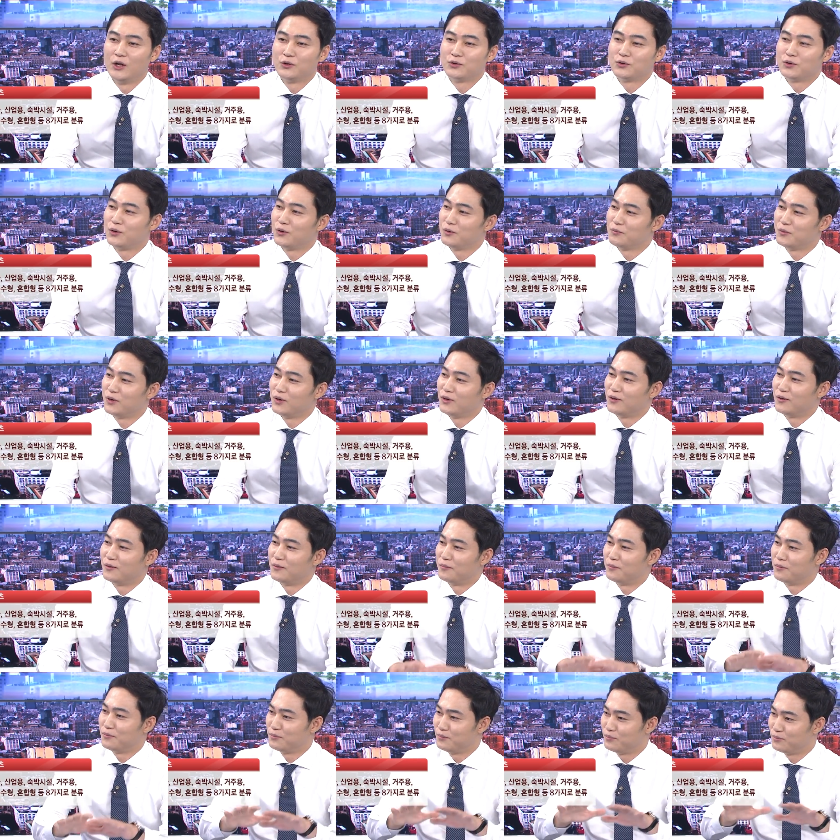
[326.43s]
총 뭐
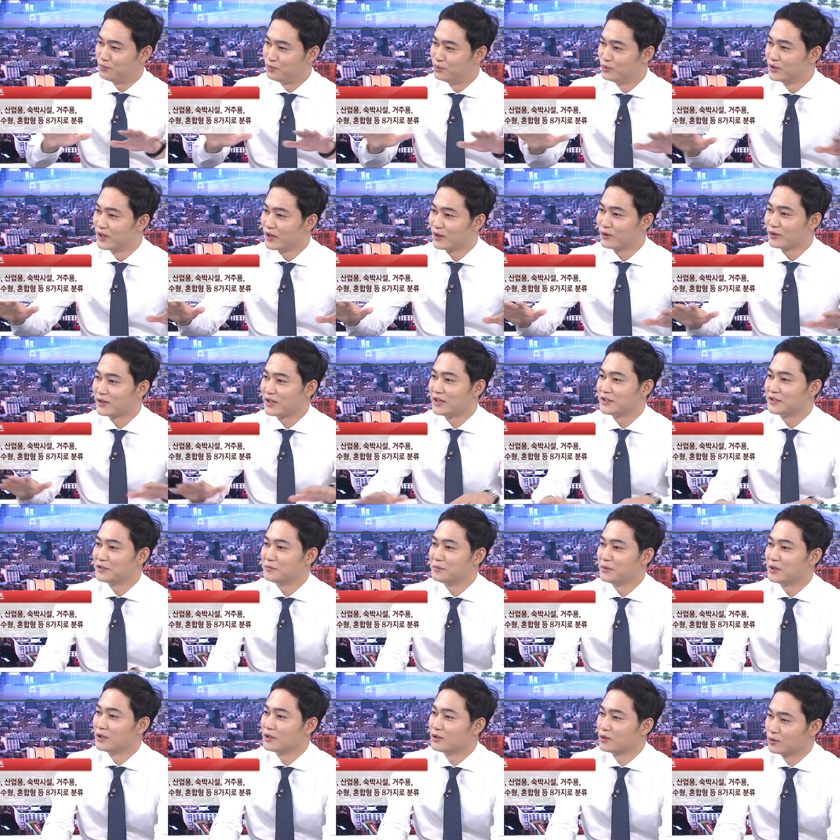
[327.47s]
분야로
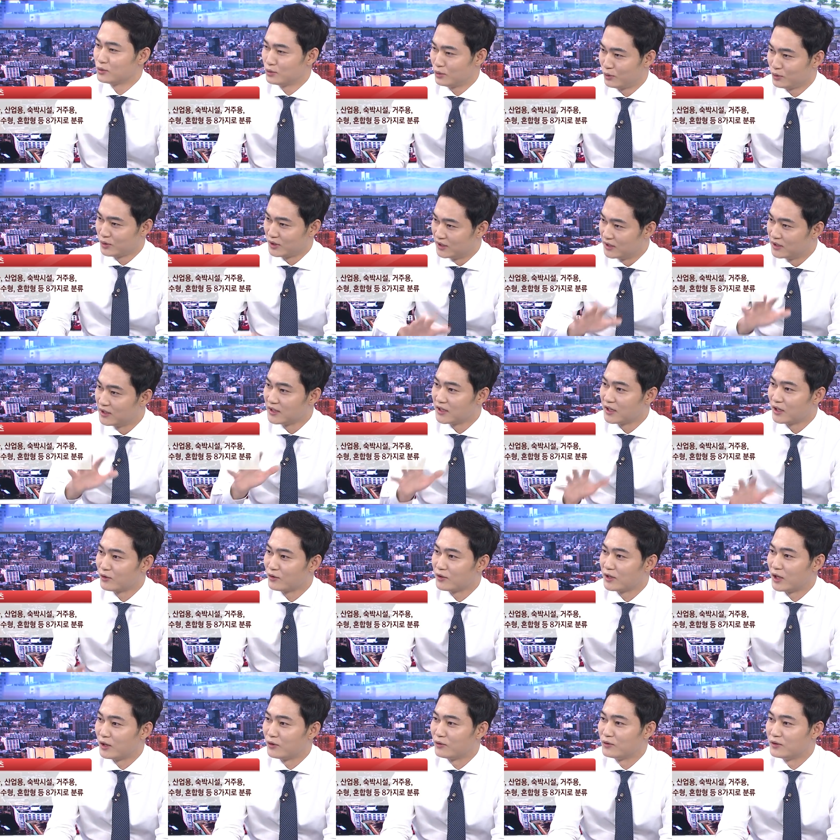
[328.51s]
따지면은 음. 총 여덟 개로
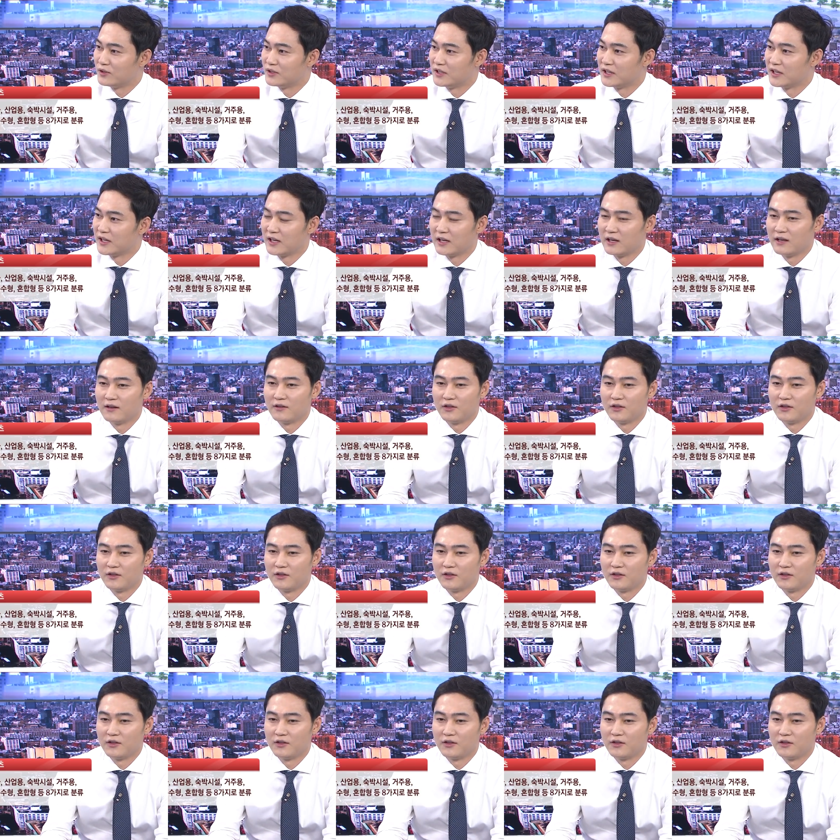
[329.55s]
나누는데